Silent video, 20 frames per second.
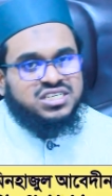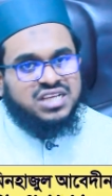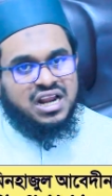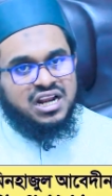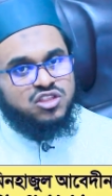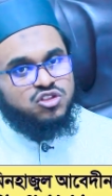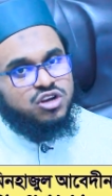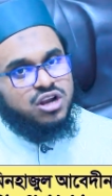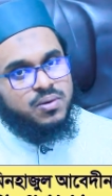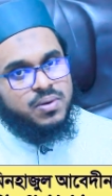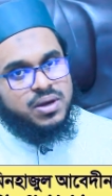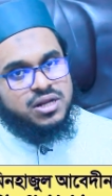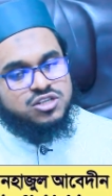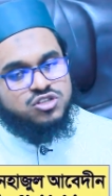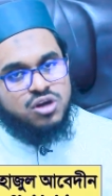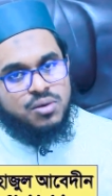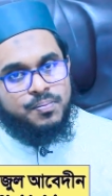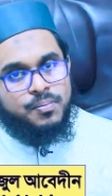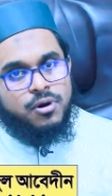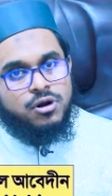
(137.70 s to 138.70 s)
শালিদুল্লাহ
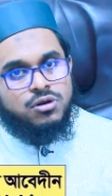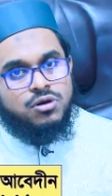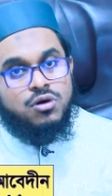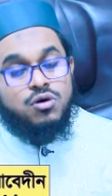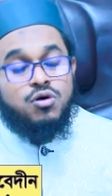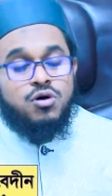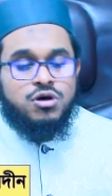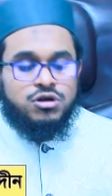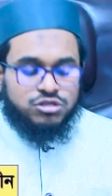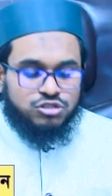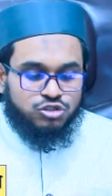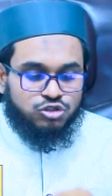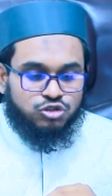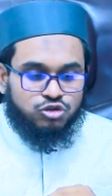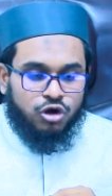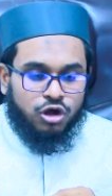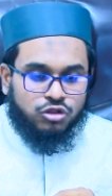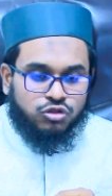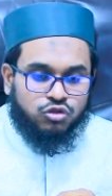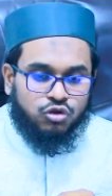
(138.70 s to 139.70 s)
ভাইয়ের সম্পর্ক
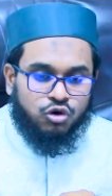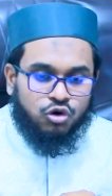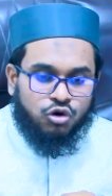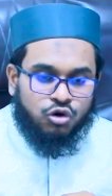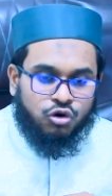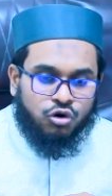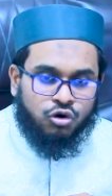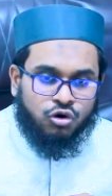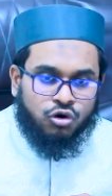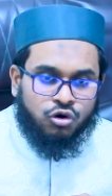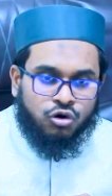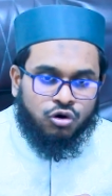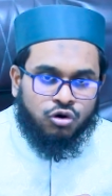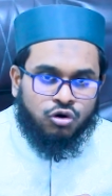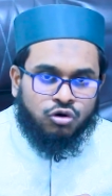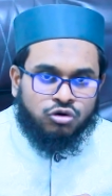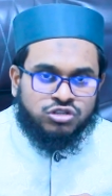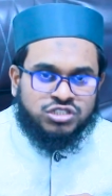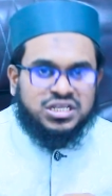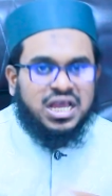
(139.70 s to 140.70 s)
যত
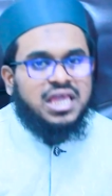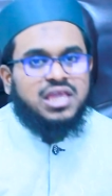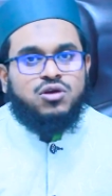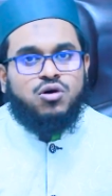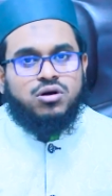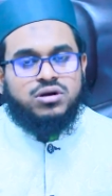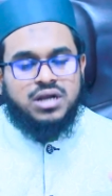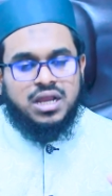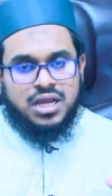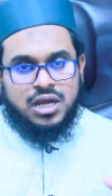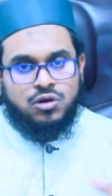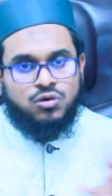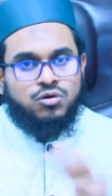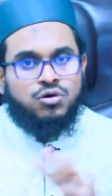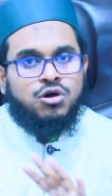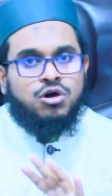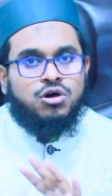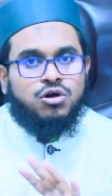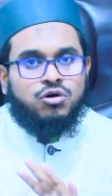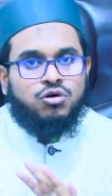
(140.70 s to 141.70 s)
যাই হোক না কেন
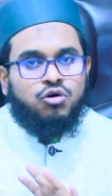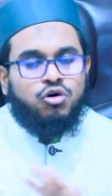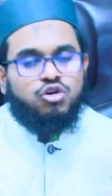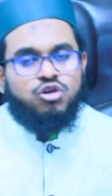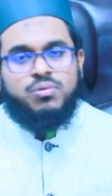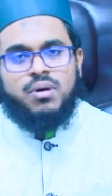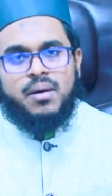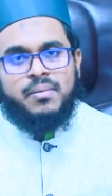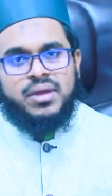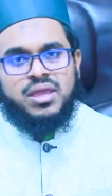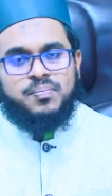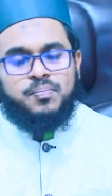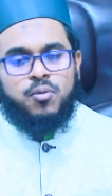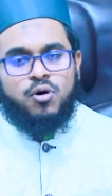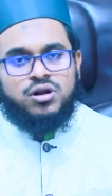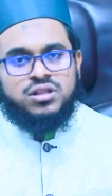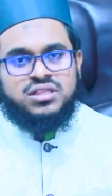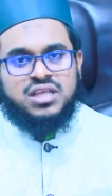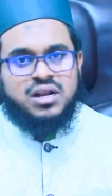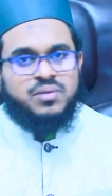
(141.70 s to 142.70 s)
কোনোভাবেই
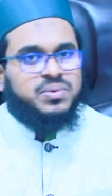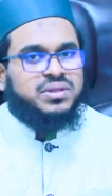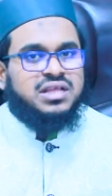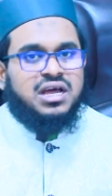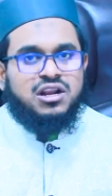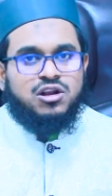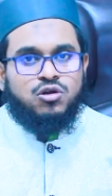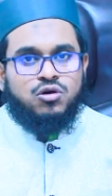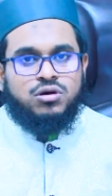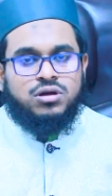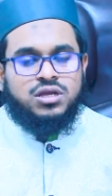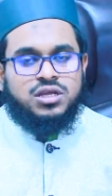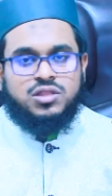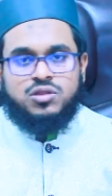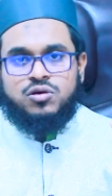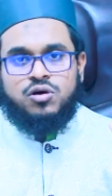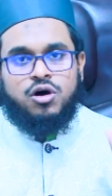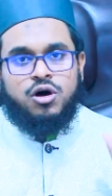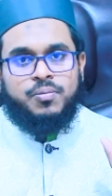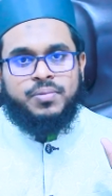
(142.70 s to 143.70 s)
পর্দার বিধান
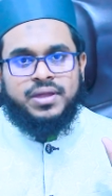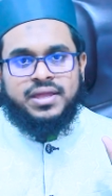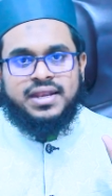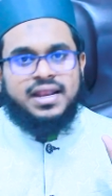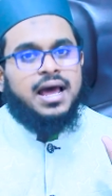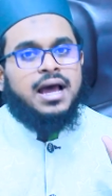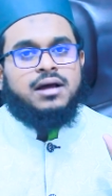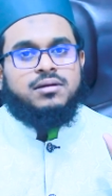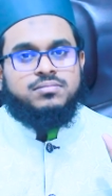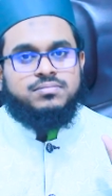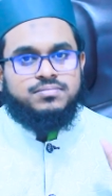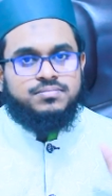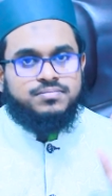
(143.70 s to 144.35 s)
লঙ্ঘিত হবে না